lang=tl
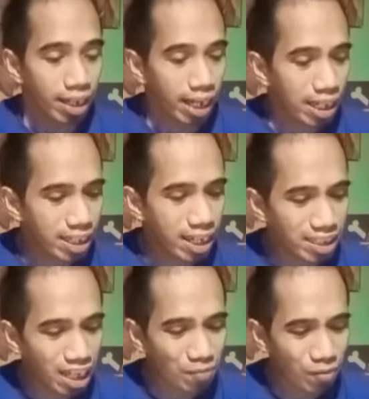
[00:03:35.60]

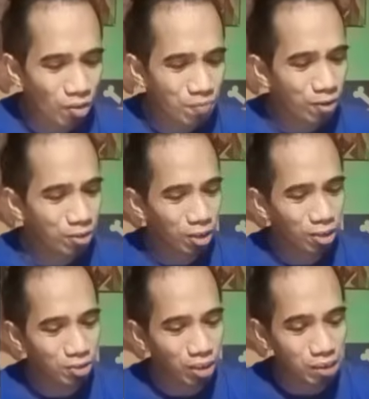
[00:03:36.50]
Isinasama ko pong
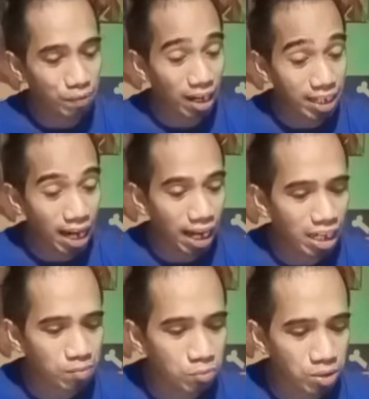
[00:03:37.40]
third choice, baka
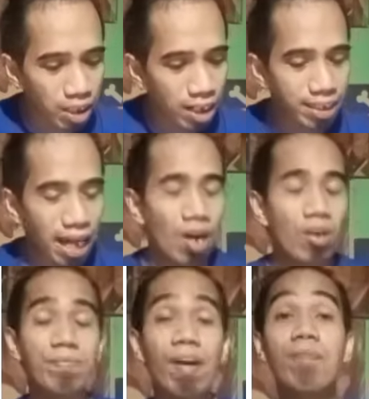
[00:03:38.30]
nakalimutan ng
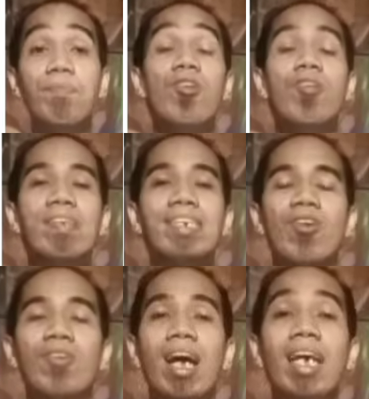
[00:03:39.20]
tao at makaporma
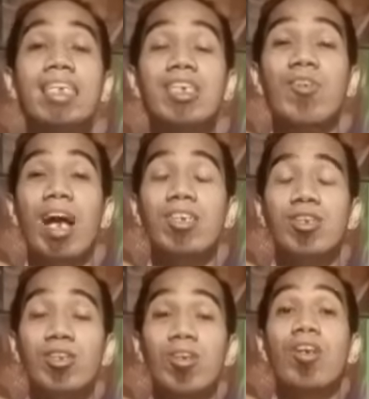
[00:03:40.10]
sa unahan. Eh, sigurado
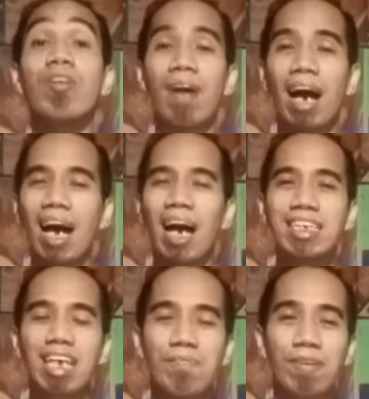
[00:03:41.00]
to,
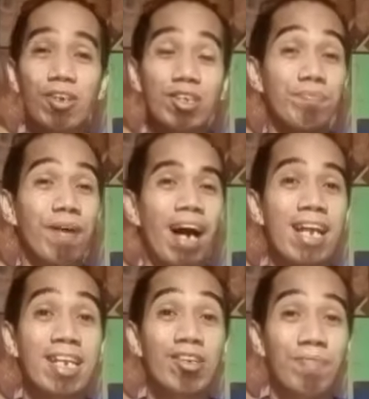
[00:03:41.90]
makakachamba to at yung
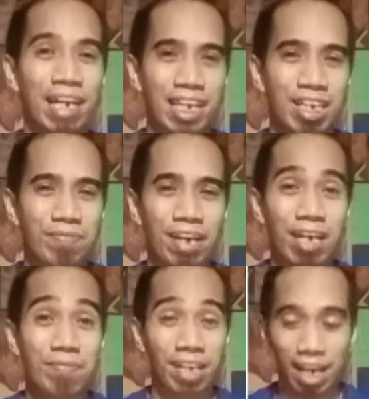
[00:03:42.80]
pangalan nito bagay na
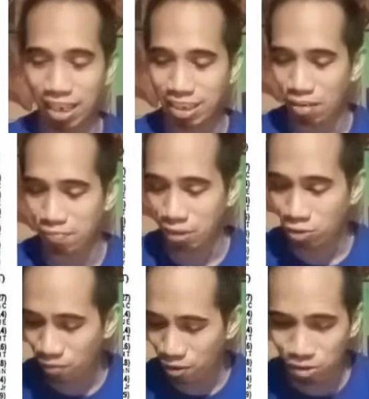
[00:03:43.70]
bagay pag nakachamba.
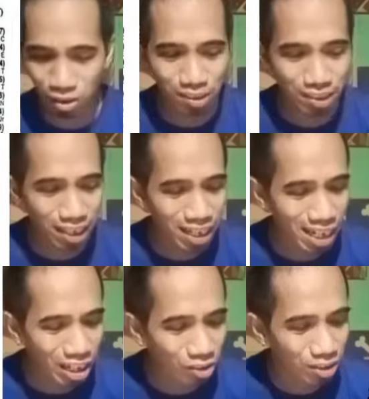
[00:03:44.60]
Numero 2,
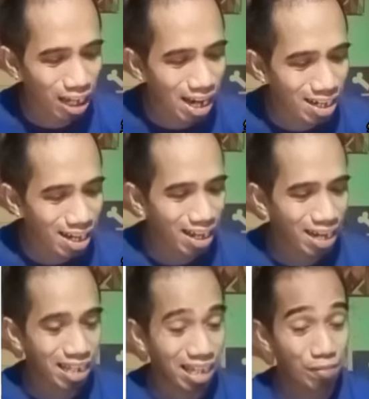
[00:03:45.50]
iikot lang.
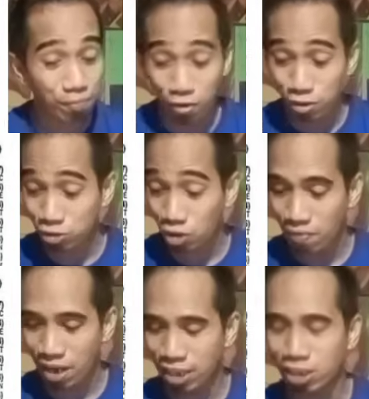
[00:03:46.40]
Narirendaan po ni
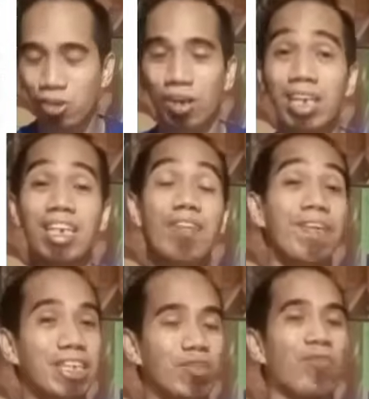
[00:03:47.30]
Jomer Estorque, tsaka
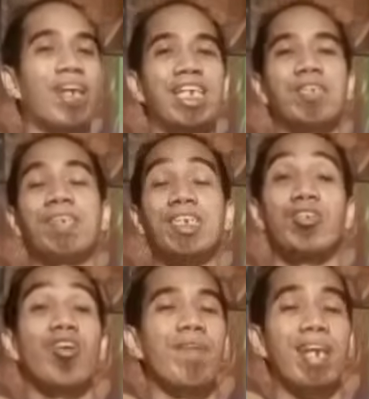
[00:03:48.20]
medyo buenas pa si
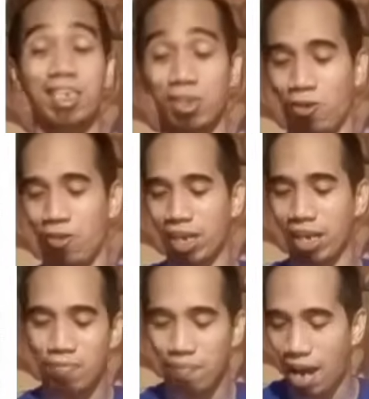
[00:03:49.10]
Jomer Estorque
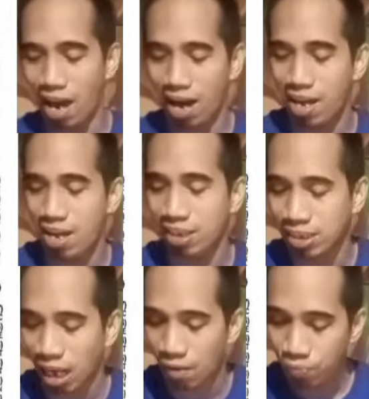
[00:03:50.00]
ngayon, bayang
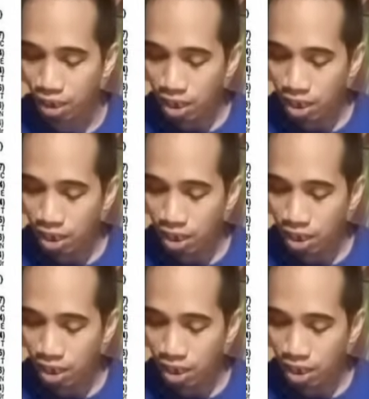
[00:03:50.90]
galerista.